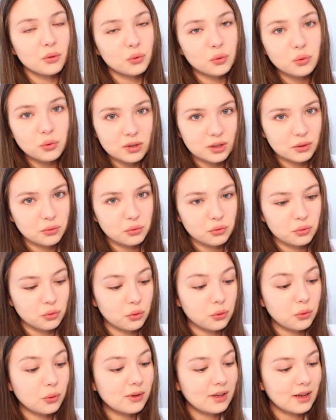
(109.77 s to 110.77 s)
tout est
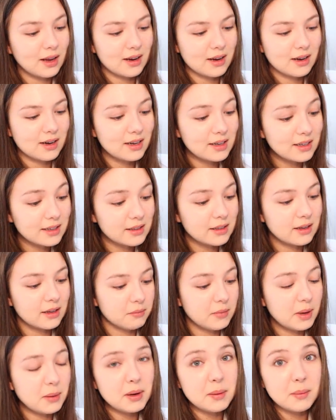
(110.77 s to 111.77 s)
toujours ultra clean,
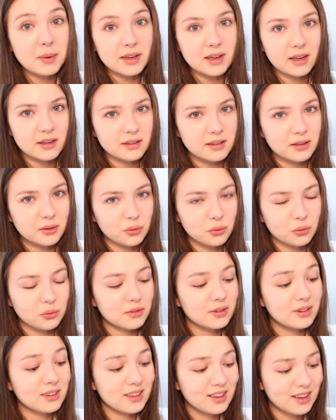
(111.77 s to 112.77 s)
même les packagings
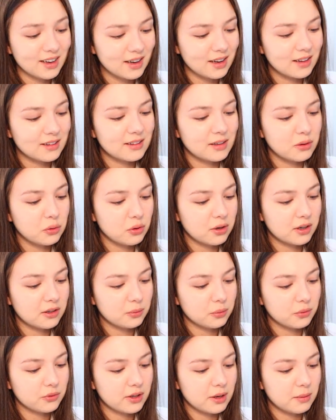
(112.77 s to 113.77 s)
sont très
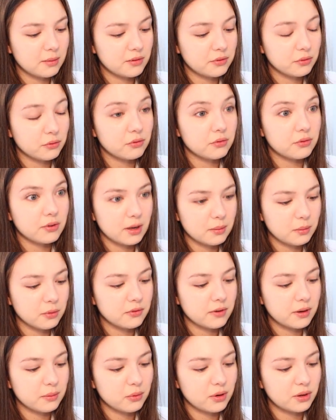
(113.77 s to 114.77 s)
éco-responsables, ils font vraiment
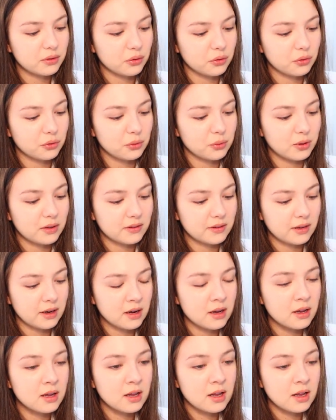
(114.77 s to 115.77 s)
vraiment attention à
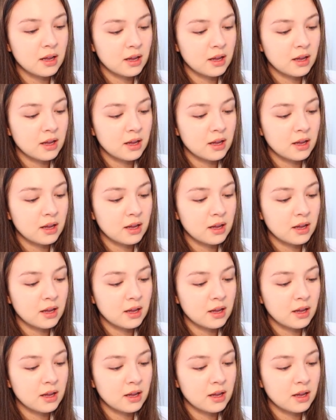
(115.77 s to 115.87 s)
ça.